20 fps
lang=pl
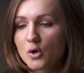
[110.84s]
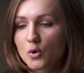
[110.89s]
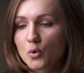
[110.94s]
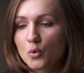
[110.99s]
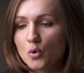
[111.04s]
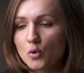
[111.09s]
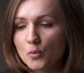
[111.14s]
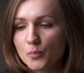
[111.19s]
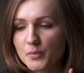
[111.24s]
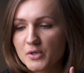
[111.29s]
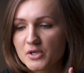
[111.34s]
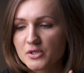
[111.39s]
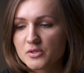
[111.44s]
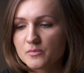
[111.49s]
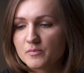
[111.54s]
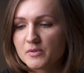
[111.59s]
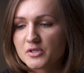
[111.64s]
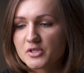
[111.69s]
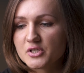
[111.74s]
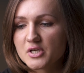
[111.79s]
Kupić
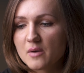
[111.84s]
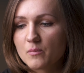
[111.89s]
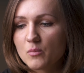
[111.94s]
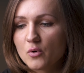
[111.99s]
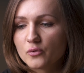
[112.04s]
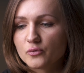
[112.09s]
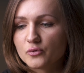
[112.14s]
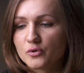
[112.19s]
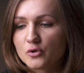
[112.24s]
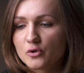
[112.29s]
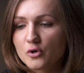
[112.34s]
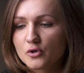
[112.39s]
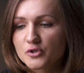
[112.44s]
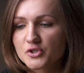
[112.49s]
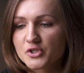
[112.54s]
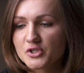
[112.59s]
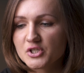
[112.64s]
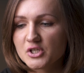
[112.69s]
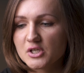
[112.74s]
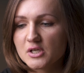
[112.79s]
bycie
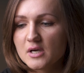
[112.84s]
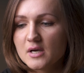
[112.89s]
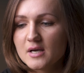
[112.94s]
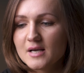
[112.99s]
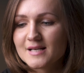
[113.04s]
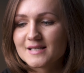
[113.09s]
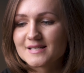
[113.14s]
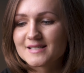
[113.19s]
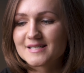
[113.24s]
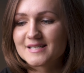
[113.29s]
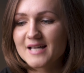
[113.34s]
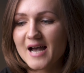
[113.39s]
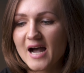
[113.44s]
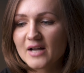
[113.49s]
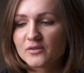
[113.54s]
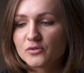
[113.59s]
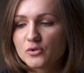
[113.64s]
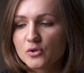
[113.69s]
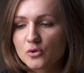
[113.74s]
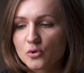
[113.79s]
mądrości
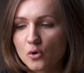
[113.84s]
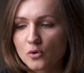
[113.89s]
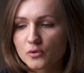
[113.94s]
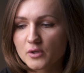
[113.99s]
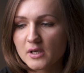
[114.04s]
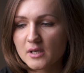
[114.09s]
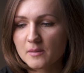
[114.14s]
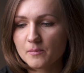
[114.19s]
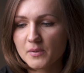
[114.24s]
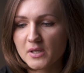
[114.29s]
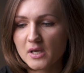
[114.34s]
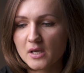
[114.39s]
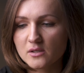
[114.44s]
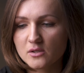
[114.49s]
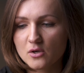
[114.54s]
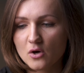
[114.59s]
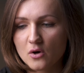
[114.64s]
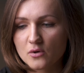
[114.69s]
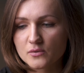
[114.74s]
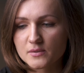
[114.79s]
za drogie
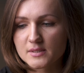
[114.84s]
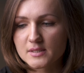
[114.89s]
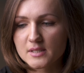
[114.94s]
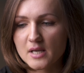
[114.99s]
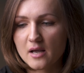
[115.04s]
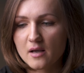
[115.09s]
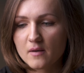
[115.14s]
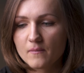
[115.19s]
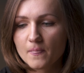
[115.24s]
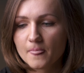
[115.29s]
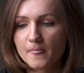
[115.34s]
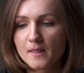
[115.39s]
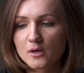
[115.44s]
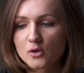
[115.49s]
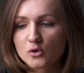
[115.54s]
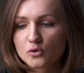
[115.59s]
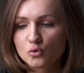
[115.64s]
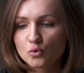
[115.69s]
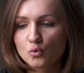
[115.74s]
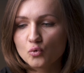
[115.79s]
pieniądze,
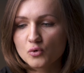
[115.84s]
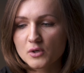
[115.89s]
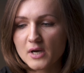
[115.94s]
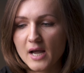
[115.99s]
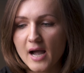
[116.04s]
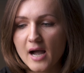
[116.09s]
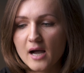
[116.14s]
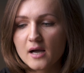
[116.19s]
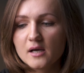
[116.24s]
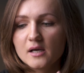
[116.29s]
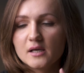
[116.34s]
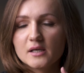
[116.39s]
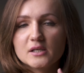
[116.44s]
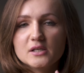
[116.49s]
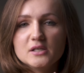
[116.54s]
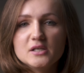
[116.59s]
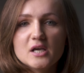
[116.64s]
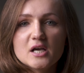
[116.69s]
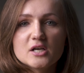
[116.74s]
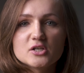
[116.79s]
która
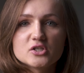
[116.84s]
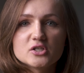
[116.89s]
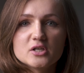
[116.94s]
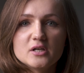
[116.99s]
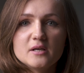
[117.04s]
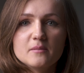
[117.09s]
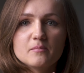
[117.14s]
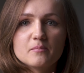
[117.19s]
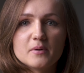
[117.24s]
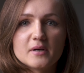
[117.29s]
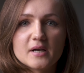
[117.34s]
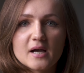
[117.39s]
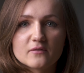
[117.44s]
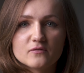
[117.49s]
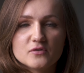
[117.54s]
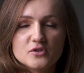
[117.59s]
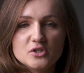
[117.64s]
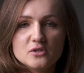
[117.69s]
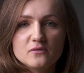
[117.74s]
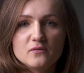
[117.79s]
jeśli
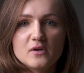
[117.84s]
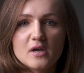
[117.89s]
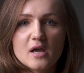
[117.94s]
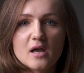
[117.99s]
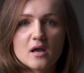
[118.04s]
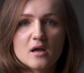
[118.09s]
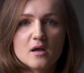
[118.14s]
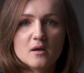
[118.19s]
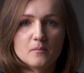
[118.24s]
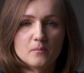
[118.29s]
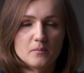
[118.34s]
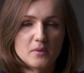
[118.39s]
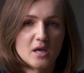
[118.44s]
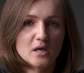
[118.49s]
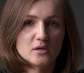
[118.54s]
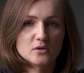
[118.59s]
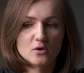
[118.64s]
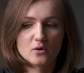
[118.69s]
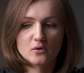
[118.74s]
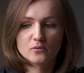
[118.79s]
prawdziwie
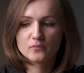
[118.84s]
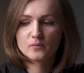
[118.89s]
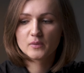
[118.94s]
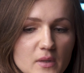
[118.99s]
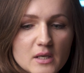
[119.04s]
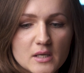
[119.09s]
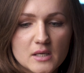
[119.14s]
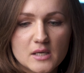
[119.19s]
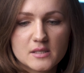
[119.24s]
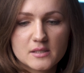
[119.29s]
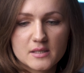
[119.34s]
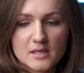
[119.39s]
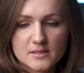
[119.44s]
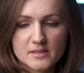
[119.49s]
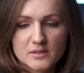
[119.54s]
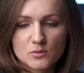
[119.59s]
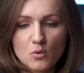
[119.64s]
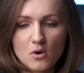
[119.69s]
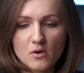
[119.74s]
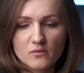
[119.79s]
mienią. I te
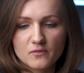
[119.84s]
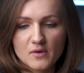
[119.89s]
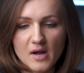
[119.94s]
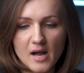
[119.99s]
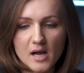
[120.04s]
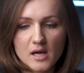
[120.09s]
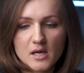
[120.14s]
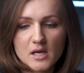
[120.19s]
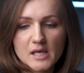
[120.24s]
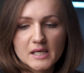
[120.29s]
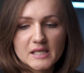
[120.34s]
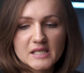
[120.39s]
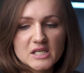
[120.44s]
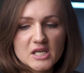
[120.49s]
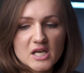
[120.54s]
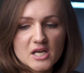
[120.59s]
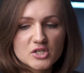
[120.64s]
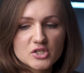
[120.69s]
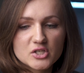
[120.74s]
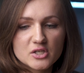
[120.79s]
słowa,
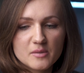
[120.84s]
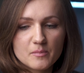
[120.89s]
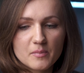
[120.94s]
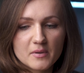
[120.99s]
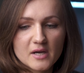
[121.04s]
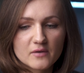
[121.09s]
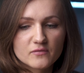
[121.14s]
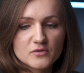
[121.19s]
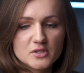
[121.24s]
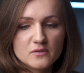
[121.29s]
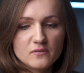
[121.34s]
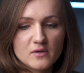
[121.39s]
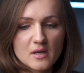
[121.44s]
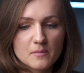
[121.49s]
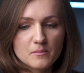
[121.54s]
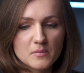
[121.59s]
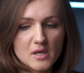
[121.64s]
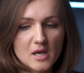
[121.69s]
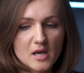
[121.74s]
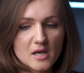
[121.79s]
jeśli prawdziwie
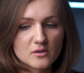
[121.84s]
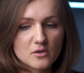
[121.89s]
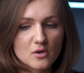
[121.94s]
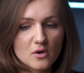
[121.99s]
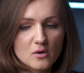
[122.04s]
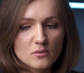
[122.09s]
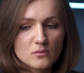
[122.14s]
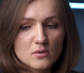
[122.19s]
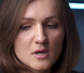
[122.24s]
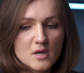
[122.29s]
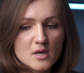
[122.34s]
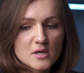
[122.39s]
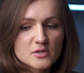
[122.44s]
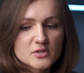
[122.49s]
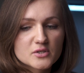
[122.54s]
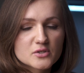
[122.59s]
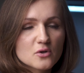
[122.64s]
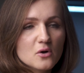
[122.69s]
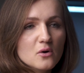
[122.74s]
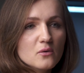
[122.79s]
mienią,
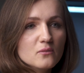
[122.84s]
są